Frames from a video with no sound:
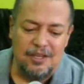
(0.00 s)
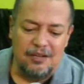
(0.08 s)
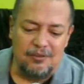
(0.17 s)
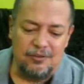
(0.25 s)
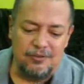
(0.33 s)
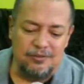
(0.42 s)

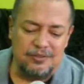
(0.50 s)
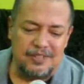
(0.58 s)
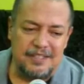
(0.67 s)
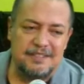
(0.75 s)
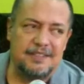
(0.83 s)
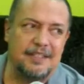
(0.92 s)
no, no
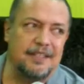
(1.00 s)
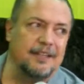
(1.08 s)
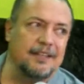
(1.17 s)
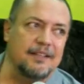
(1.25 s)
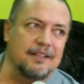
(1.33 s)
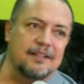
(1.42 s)
tienes
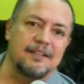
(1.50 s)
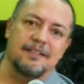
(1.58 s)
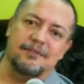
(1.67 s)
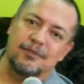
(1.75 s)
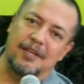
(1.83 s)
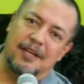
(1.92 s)
que
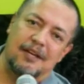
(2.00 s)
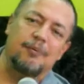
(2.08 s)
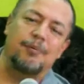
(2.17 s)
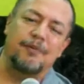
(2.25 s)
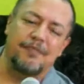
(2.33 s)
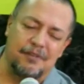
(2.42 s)
estudiarlo
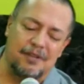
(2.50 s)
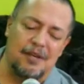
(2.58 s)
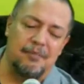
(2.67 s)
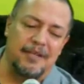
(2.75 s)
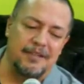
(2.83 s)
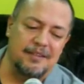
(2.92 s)

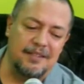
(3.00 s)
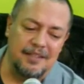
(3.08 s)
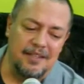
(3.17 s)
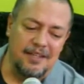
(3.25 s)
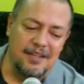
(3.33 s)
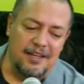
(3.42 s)
profesionalmente,
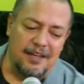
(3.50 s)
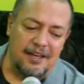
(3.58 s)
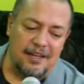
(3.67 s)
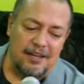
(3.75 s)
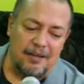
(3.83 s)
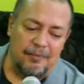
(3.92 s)

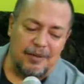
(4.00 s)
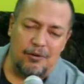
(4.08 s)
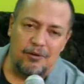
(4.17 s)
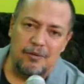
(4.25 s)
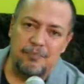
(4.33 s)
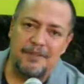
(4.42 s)
a lo
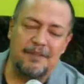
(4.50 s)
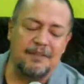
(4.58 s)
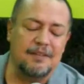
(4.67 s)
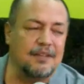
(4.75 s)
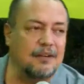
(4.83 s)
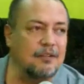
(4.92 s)
mejor empiezas
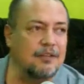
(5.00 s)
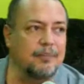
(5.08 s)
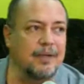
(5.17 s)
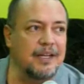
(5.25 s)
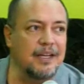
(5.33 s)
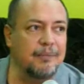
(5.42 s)
a hacerlo de
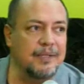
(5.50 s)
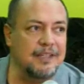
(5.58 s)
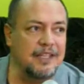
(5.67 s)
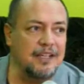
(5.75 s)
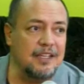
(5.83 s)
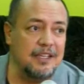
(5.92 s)
manera
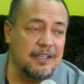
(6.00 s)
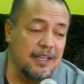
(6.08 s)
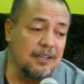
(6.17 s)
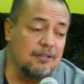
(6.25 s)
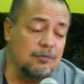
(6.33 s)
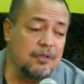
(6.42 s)
amateur y de
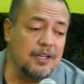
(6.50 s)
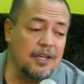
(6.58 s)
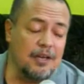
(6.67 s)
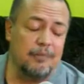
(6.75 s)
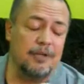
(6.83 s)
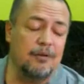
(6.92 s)
ahí surge a
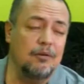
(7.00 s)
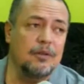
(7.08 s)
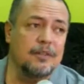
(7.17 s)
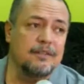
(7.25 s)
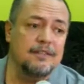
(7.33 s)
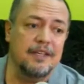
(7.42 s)
lo mejor
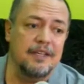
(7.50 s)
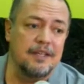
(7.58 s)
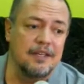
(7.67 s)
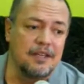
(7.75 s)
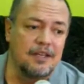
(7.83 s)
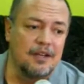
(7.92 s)
este,
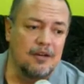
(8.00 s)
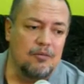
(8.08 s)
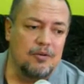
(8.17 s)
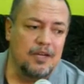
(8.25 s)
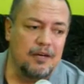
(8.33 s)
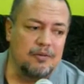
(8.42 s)

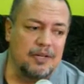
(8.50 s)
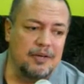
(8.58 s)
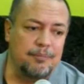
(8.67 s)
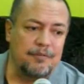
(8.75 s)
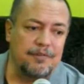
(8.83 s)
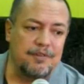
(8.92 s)
una,
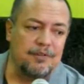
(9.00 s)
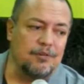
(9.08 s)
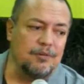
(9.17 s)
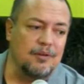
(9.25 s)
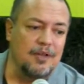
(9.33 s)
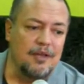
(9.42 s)

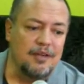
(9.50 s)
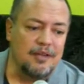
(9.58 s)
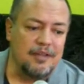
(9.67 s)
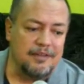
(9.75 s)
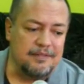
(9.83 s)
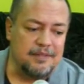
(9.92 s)
profesión
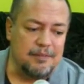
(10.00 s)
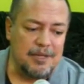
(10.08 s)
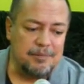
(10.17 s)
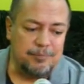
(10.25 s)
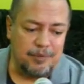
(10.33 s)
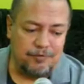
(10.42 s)
que esté
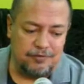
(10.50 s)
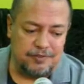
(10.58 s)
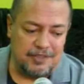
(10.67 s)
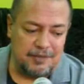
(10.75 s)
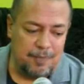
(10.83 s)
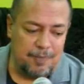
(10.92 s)
más
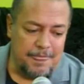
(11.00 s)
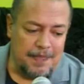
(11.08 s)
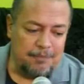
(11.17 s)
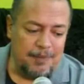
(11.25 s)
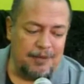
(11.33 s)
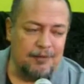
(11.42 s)
profunda.
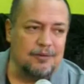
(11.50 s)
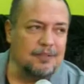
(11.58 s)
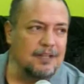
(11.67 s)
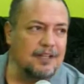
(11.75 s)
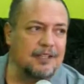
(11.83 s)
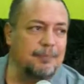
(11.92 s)
Pero
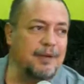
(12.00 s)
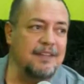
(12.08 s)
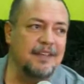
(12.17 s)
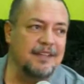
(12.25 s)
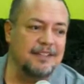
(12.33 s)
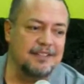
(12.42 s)
la
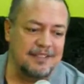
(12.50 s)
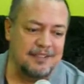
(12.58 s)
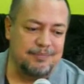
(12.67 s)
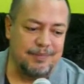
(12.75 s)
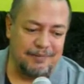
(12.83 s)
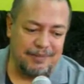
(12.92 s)
experiencia es,
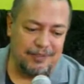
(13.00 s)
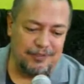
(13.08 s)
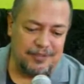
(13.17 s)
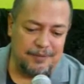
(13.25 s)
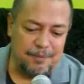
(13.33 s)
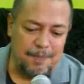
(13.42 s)

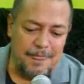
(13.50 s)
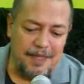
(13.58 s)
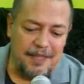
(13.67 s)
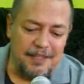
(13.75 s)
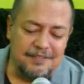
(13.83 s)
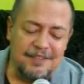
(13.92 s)
maravillosa.
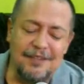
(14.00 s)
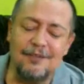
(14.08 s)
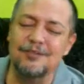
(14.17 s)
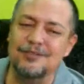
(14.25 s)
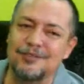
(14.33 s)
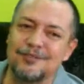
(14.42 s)
Y está con
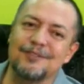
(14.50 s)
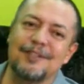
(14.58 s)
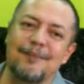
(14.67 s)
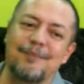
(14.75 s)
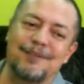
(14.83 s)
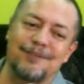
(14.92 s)
nosotros
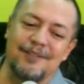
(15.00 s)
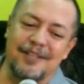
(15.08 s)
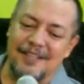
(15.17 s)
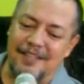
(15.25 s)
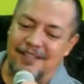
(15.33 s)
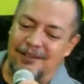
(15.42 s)
la persona
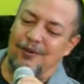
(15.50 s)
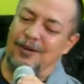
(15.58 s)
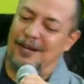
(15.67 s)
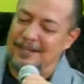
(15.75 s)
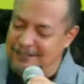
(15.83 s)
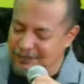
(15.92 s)
que
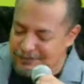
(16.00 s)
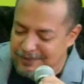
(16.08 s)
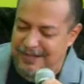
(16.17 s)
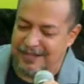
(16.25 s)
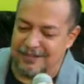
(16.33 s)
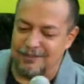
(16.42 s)
organiza los
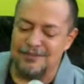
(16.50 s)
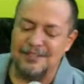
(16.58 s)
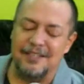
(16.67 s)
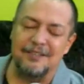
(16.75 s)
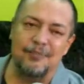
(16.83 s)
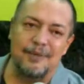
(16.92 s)
becarios,
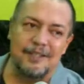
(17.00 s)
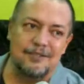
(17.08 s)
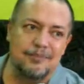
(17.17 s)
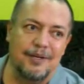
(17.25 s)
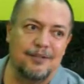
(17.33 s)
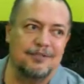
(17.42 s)
que toma en
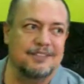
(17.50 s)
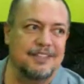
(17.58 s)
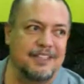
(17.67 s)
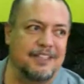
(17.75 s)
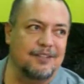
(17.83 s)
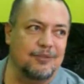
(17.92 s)
sus manos esta
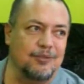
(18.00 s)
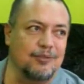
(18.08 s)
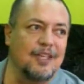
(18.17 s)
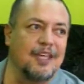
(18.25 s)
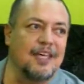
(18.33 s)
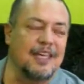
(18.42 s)
inquietud
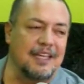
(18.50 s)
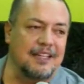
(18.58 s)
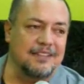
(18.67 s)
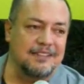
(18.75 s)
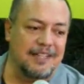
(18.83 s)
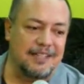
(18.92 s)
y
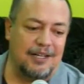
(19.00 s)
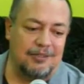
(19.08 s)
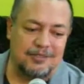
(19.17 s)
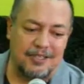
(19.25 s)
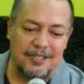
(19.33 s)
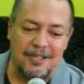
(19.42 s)
les da
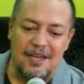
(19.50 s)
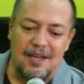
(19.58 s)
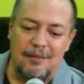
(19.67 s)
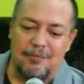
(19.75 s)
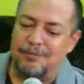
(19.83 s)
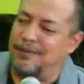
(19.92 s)
cauce.
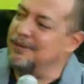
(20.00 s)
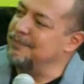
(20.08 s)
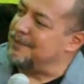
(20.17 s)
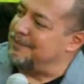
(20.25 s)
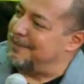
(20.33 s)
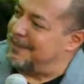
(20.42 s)
Pues bueno,
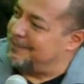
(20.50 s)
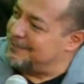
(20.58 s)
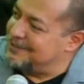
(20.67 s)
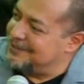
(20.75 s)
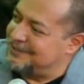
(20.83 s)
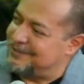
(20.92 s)
pues me da
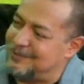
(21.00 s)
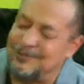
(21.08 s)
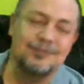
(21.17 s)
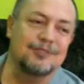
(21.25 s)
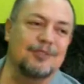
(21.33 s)
muchísimo gusto